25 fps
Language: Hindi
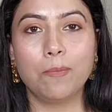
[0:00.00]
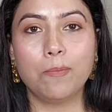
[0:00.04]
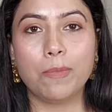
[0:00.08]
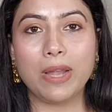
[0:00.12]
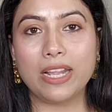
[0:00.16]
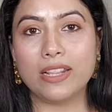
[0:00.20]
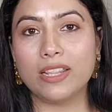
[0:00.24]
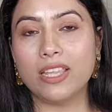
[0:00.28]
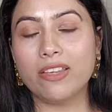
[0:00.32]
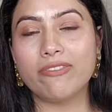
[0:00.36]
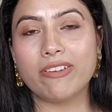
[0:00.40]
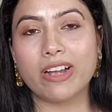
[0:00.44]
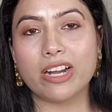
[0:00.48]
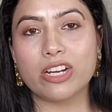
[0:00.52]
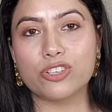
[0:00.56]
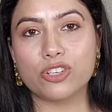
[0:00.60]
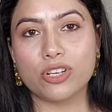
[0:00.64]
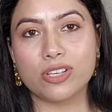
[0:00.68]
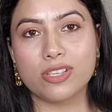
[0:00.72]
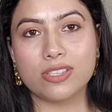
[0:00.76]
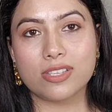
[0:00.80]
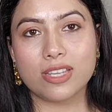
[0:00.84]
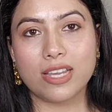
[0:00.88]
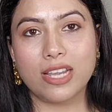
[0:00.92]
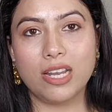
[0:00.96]
मेहंदी
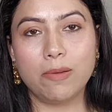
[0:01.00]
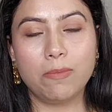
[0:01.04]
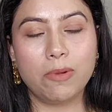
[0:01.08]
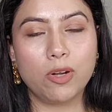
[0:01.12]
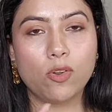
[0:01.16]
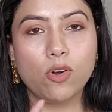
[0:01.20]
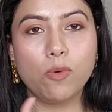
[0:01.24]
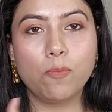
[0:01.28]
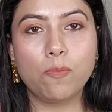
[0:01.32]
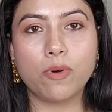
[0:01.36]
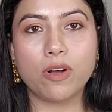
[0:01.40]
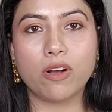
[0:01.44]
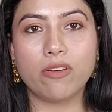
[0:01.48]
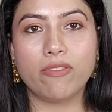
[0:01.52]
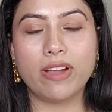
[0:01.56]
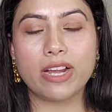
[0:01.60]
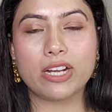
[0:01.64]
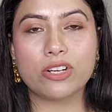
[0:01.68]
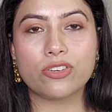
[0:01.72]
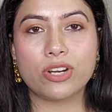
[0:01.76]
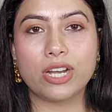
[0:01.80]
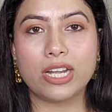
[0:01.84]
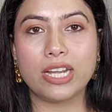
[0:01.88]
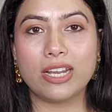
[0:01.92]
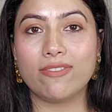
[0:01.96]
फंक्शंस के लिए बिल्कुल
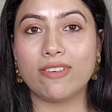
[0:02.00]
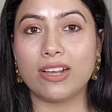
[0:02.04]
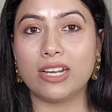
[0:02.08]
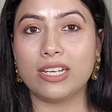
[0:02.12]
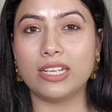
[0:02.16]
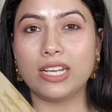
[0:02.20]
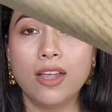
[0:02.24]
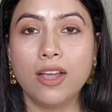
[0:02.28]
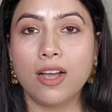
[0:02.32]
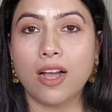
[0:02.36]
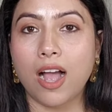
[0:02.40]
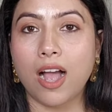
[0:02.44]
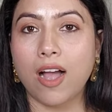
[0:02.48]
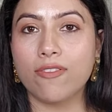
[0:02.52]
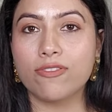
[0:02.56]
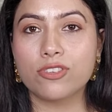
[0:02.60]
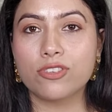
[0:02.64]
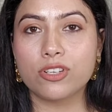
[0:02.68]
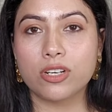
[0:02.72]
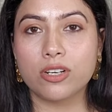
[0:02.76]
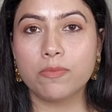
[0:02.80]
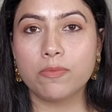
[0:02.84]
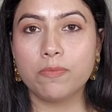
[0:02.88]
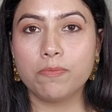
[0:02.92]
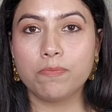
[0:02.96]
परफेक्ट रहने वाली है
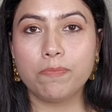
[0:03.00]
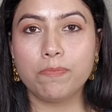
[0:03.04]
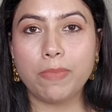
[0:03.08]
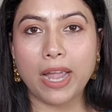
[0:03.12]
आफ्टर